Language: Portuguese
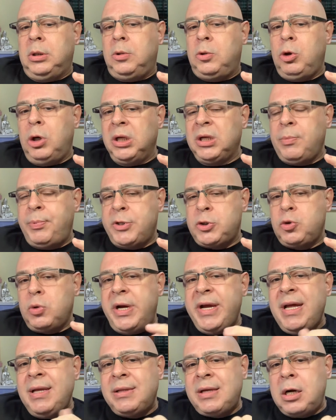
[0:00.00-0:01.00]
Quando a
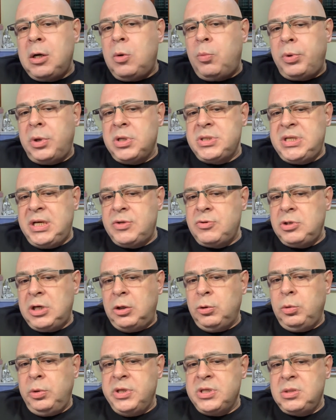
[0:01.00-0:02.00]
pessoa entra num processo de
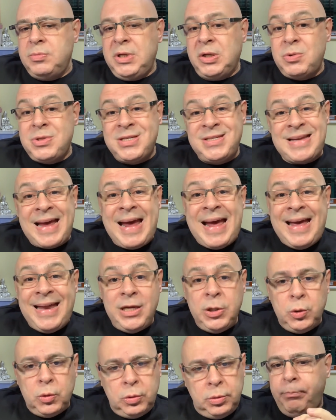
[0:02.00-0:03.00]
autoconhecimento
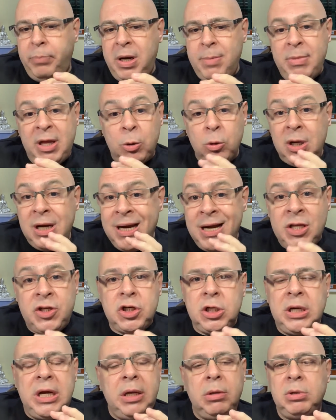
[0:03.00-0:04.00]
sério, primeiro grande
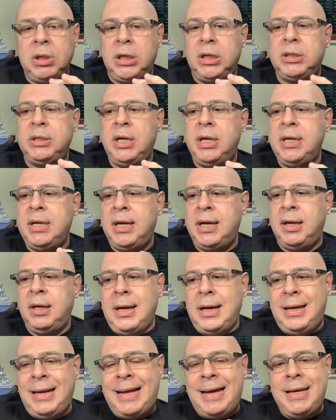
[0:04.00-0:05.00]
ganho que ela tem é
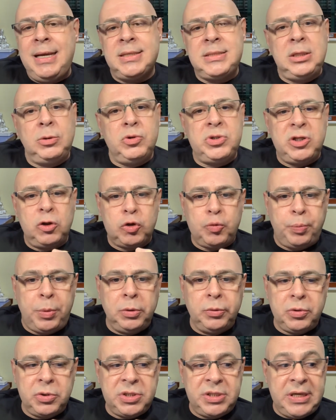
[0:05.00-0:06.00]
clareza dos seus
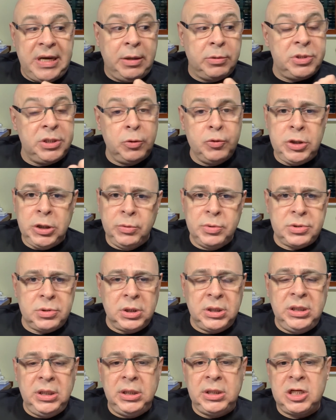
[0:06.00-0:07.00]
pontos cegos. Eu digo isso
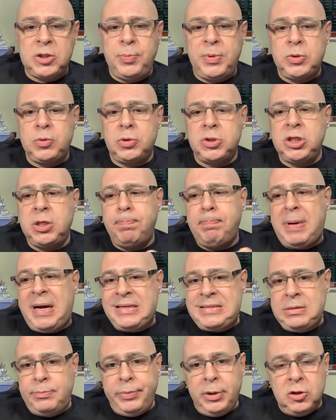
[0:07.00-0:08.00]
aqui, que as pessoas que
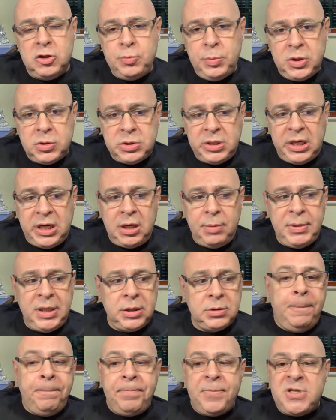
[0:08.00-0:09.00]
passam pelos meus
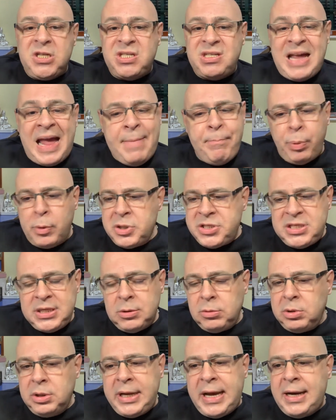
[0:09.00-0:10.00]
treinamentos,
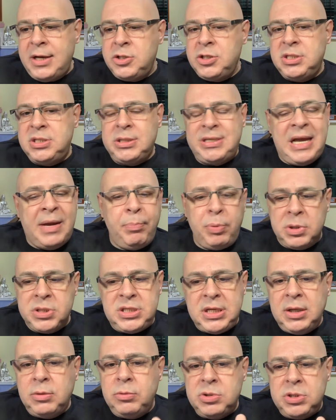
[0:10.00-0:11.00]
100% delas,
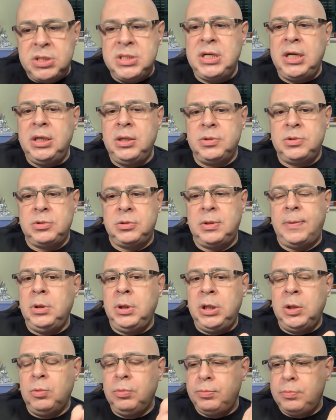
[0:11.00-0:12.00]
100% dizem isso.
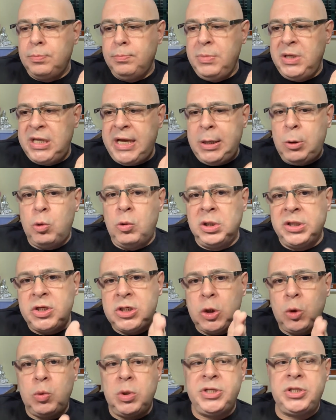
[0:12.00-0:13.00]
Eu me dei conta de
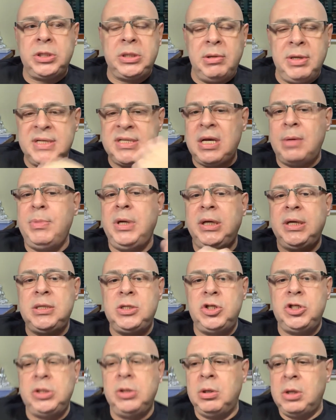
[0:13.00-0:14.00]
coisas que eu nem sabia que
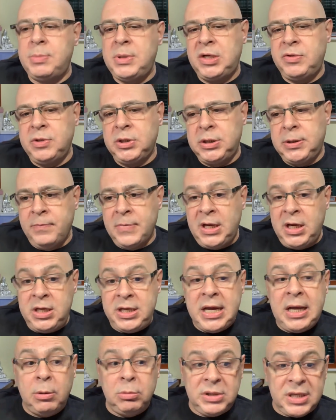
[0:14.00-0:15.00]
existiam na minha vida e que
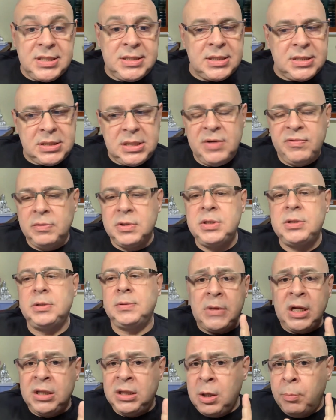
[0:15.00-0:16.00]
eram decisivas.
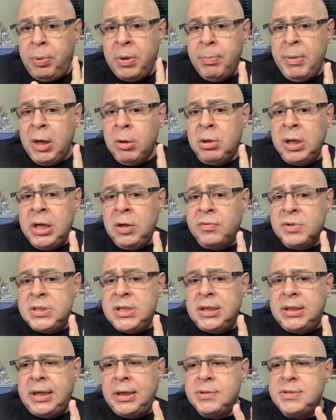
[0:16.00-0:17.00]
Então, primeiro ganho que você
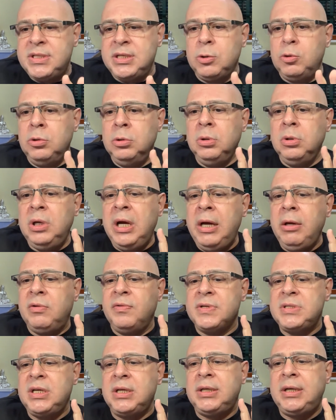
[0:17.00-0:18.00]
tem. Segundo ganho que
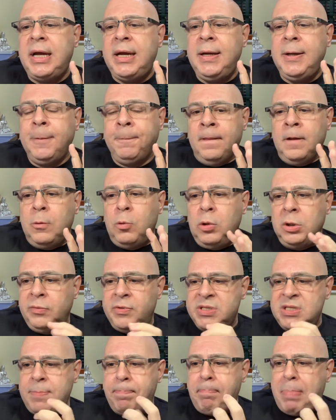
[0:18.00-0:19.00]
você tem quando
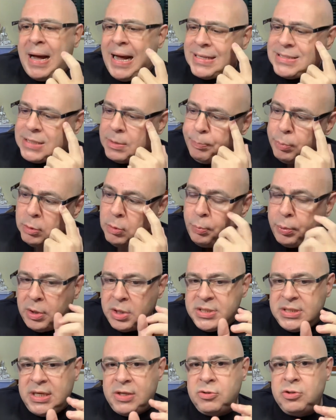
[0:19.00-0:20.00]
você passa por um
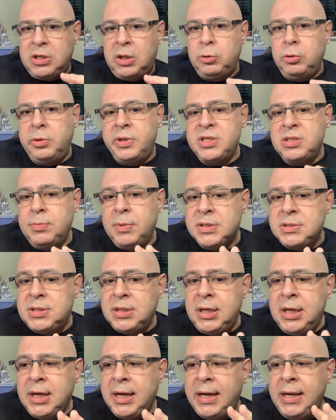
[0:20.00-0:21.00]
processo de autoconhecimento. Se
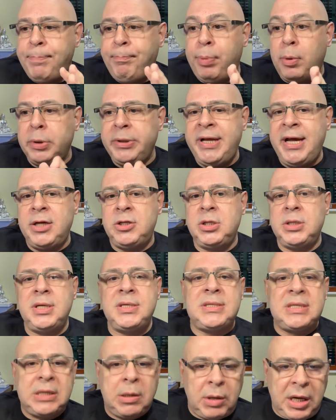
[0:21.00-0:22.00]
liga aí, poder de
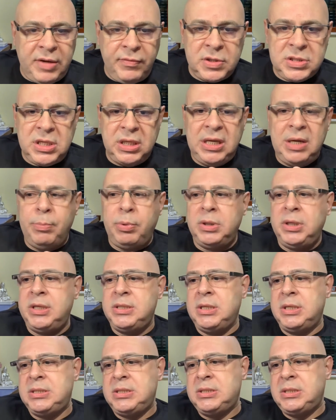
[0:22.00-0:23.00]
decisão. Aí você tem poder de
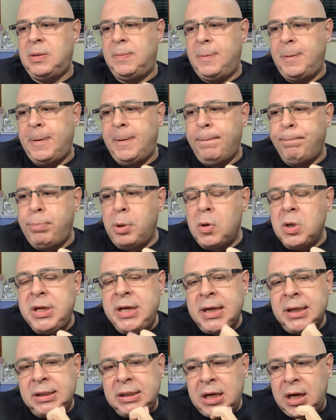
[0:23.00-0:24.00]
decisão. Por
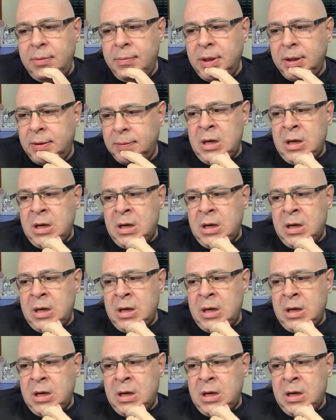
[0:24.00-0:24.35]
que, Tamer?